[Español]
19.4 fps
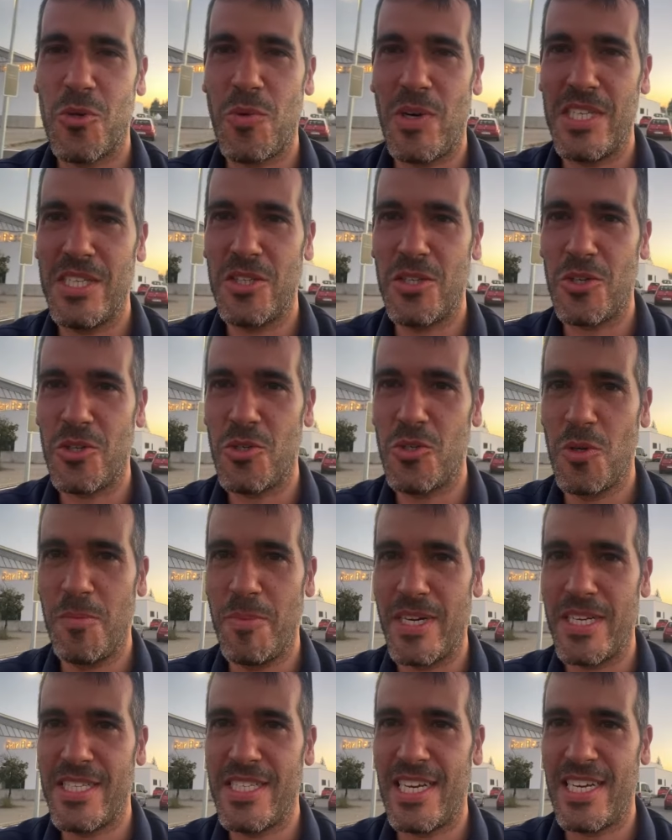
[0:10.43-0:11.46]
cuantos
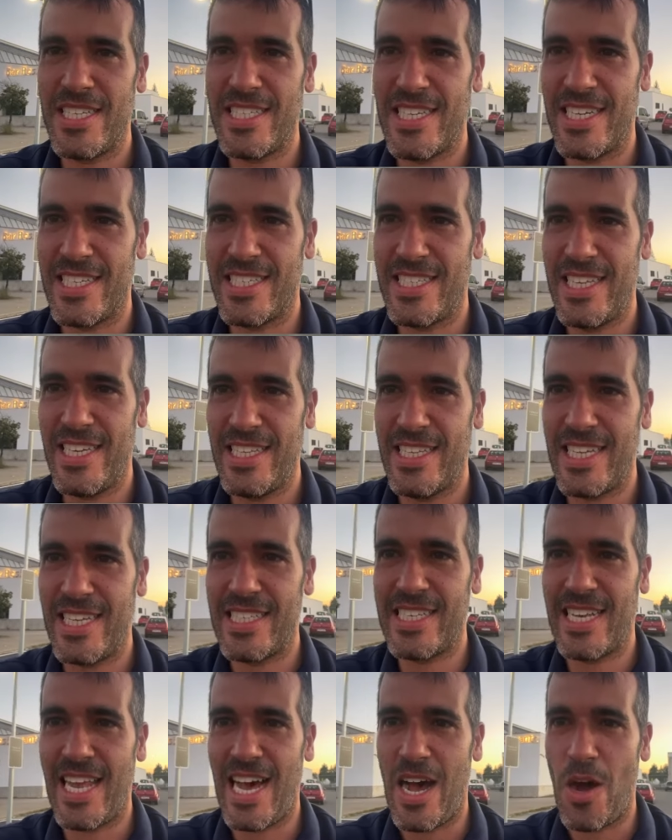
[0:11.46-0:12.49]
superchargers de
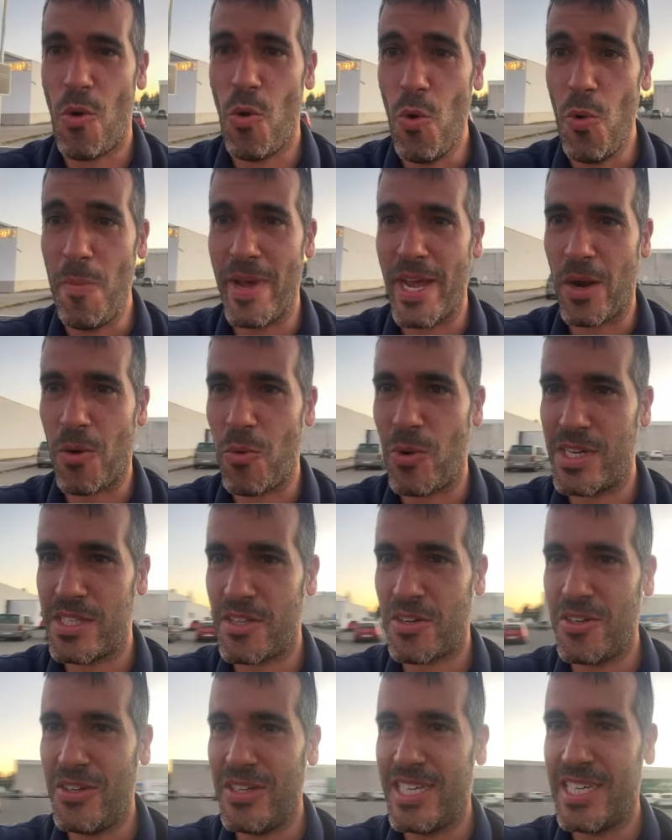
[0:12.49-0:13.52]
Tesla V4.